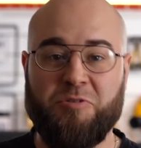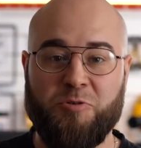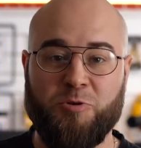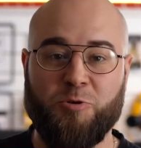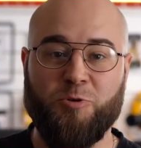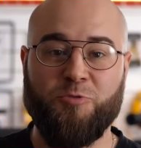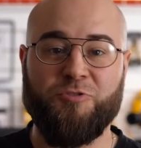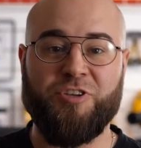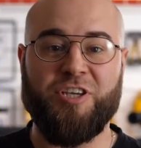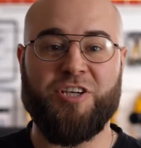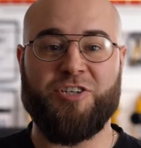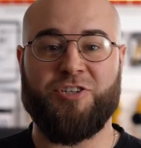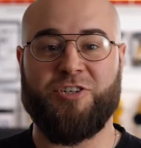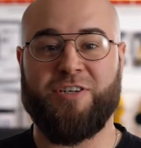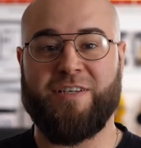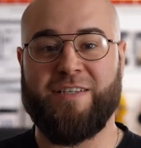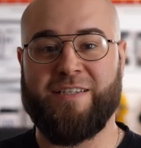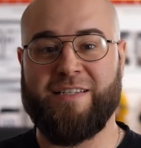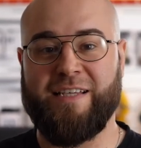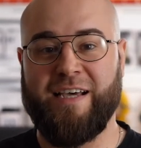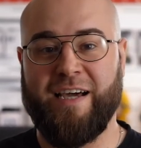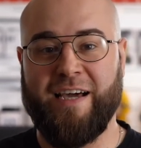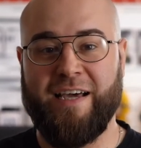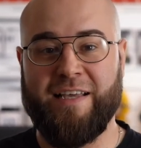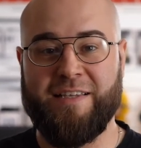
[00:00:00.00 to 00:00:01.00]
Również
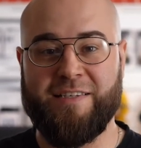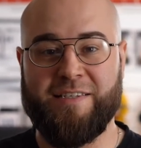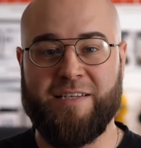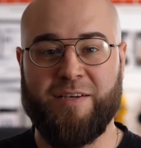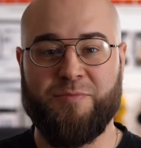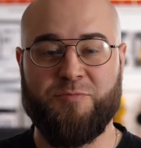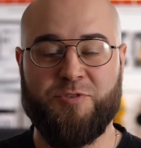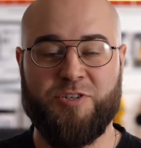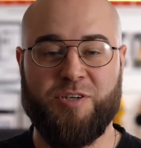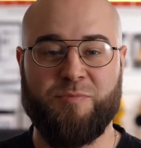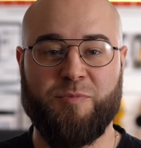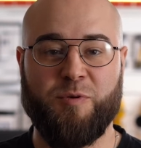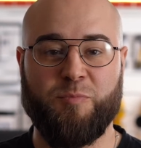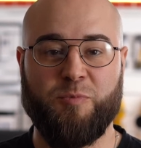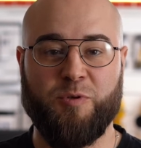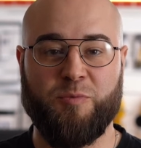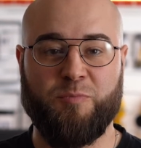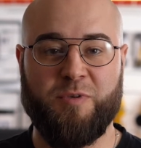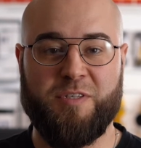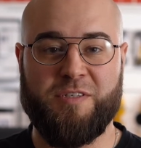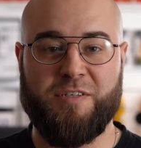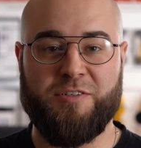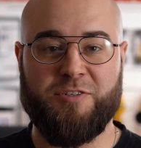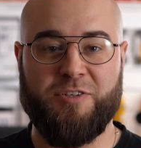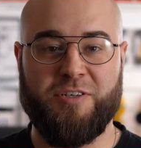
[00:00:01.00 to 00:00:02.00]
zachęcam, żeby
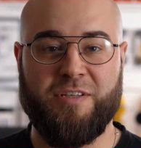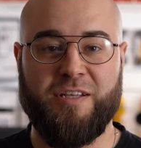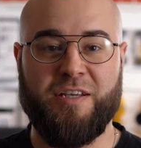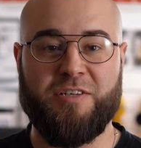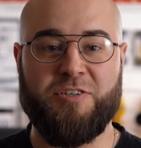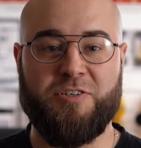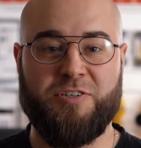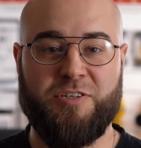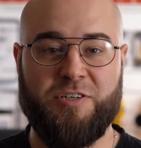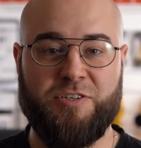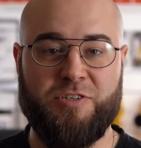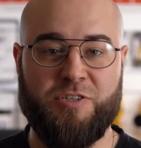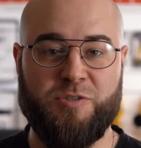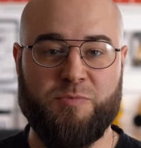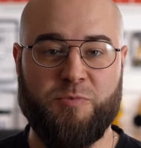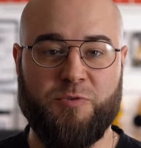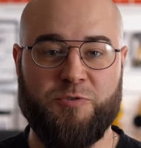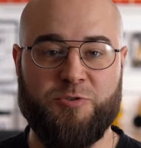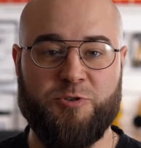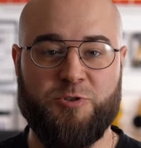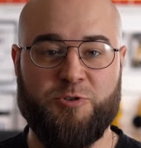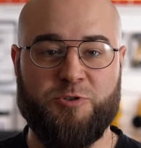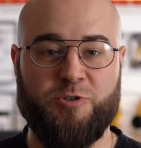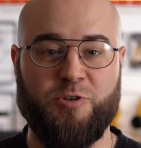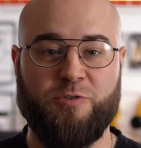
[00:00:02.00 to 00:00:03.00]
podpisać się na nasze sieci
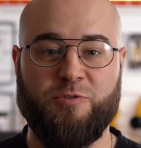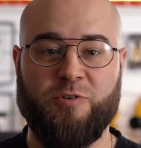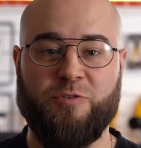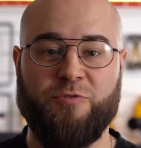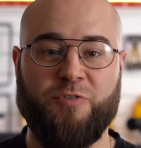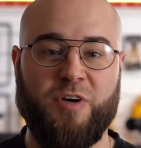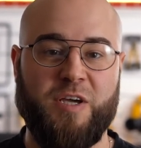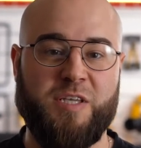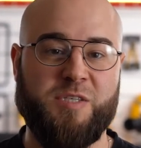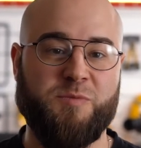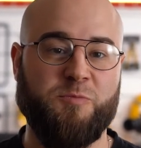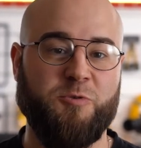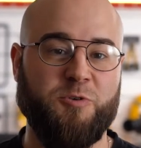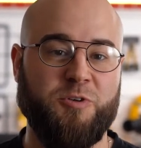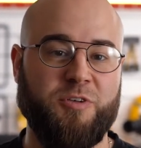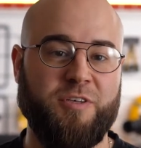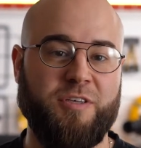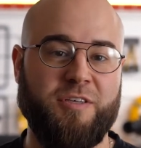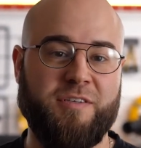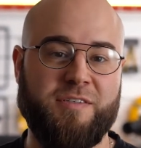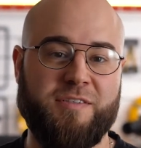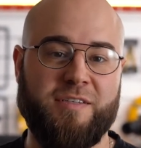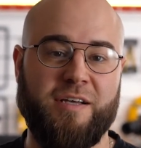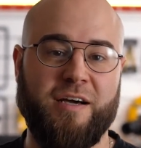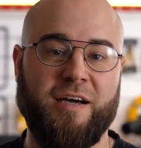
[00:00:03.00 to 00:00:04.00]
społecznościowe Facebook,
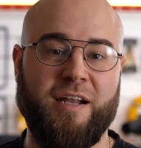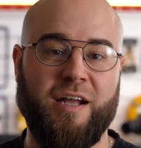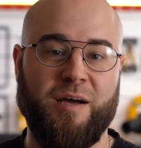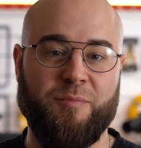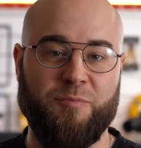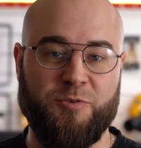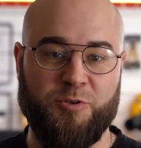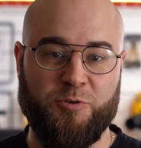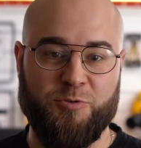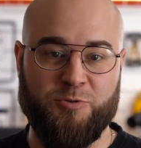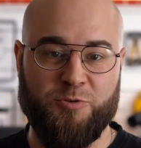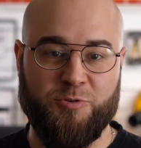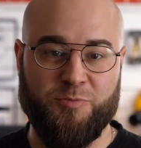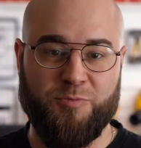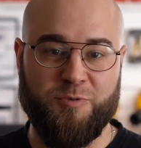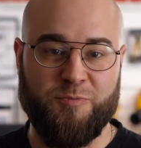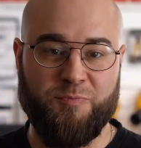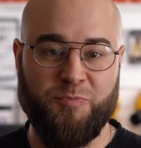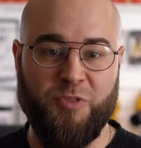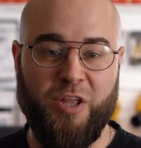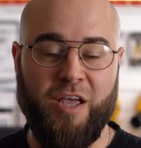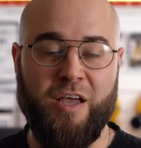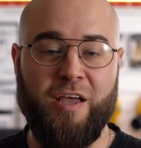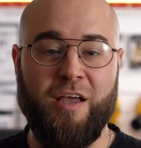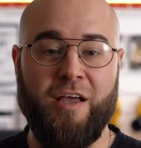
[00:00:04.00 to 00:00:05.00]
Instagram, YouTube.
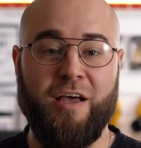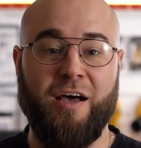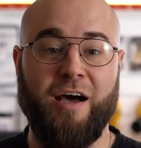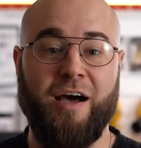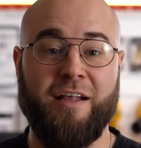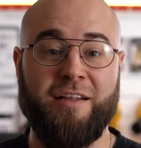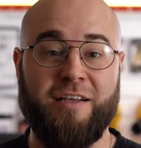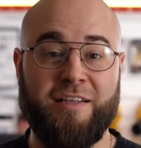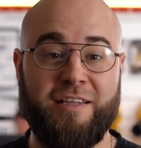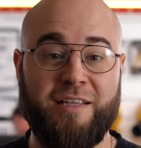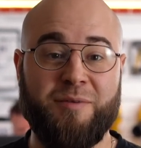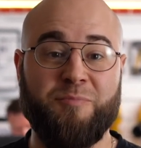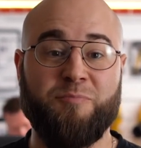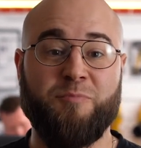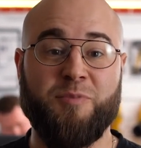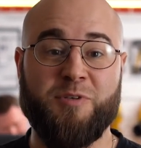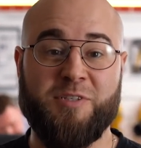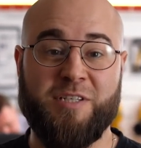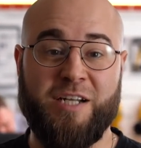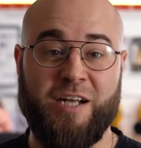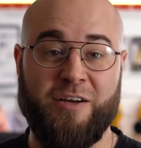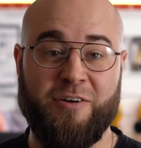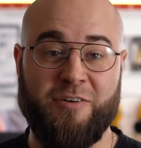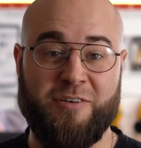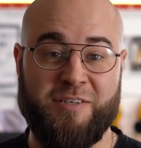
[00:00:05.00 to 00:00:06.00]
A na tym
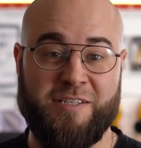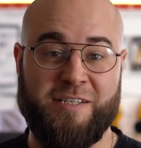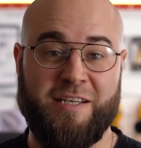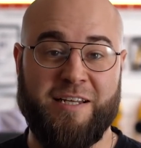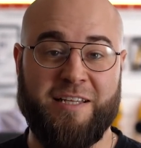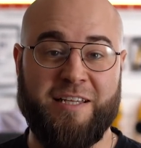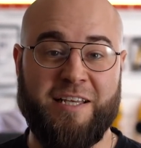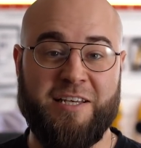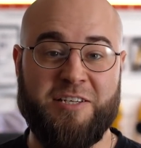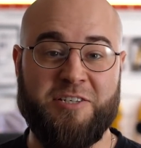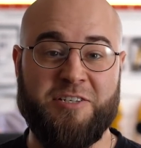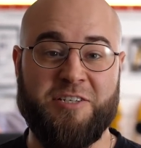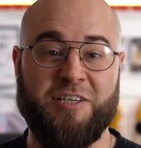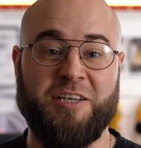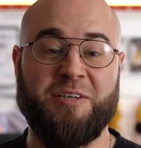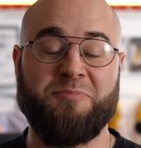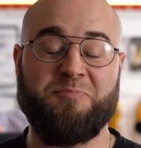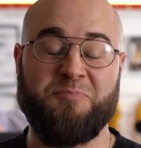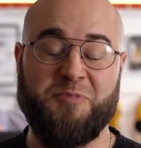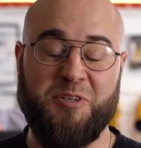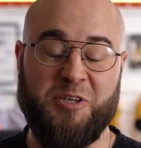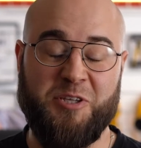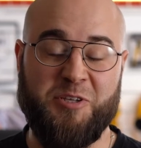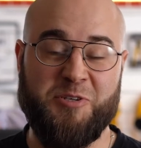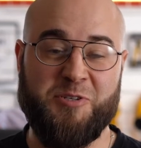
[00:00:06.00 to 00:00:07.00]
pozdrawiam serdecznie
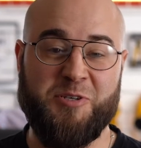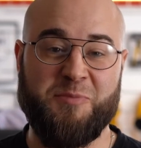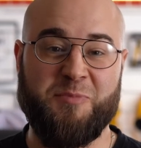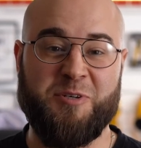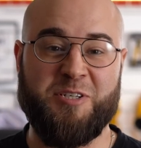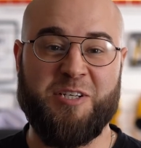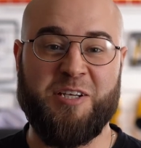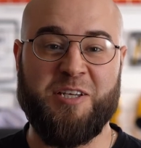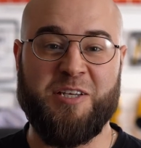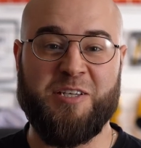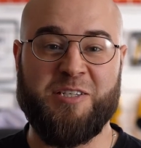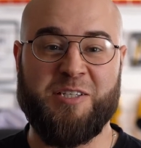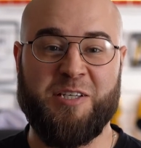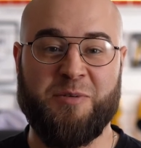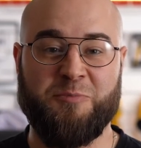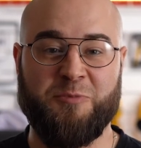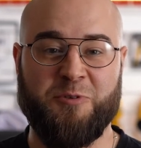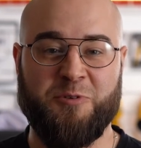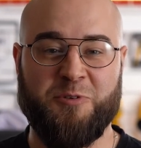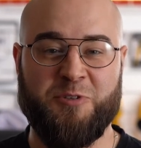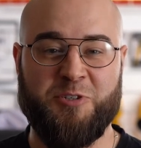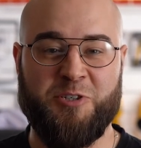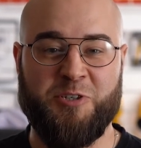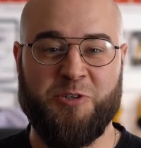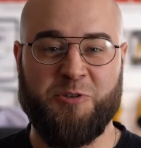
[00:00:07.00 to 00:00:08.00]
i do zobaczenia w
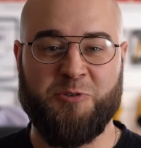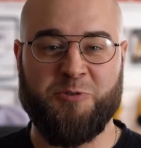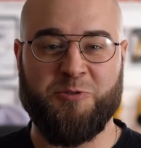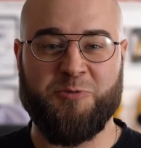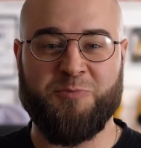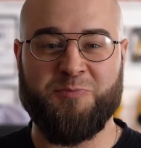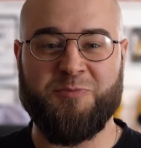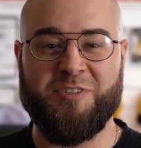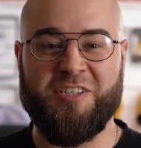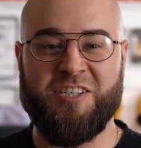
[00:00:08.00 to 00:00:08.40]
następnym odcinku.